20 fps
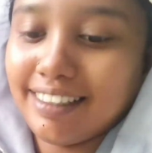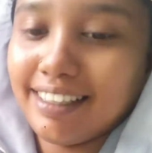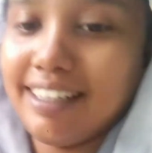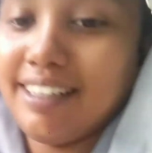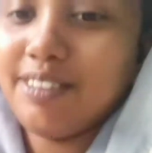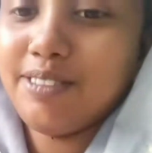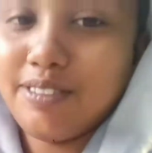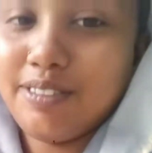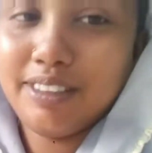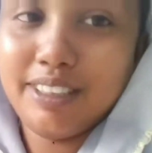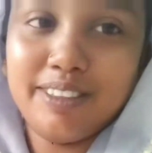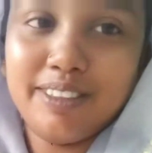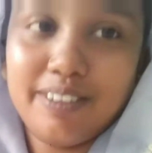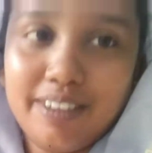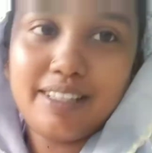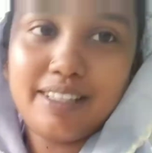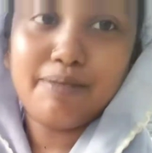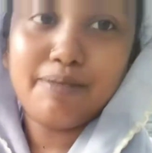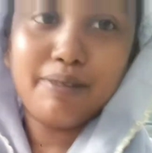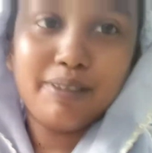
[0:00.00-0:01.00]
কারণ উনি চলে
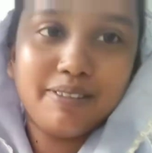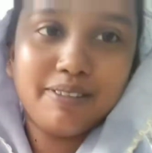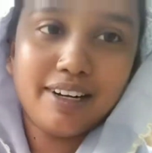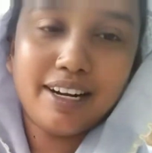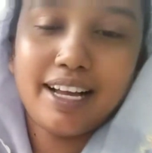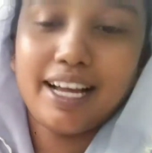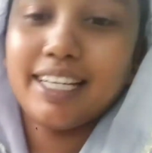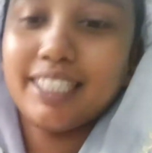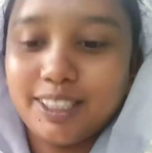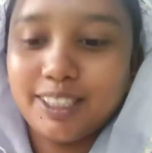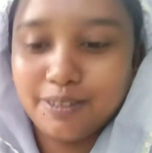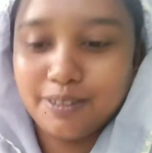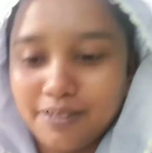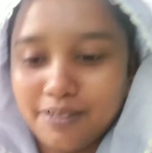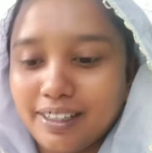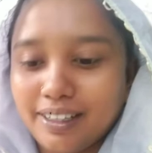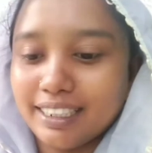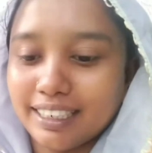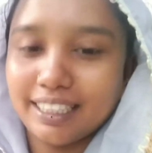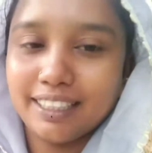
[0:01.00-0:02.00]
যাবে ওনার কাস্টমার
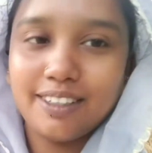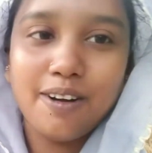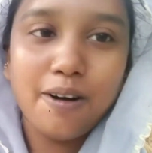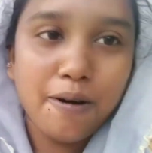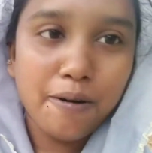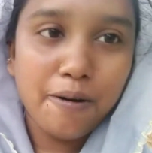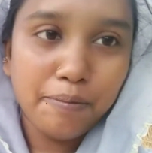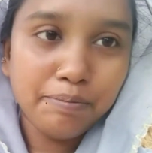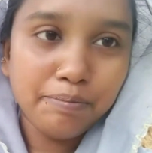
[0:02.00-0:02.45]
আসছে কম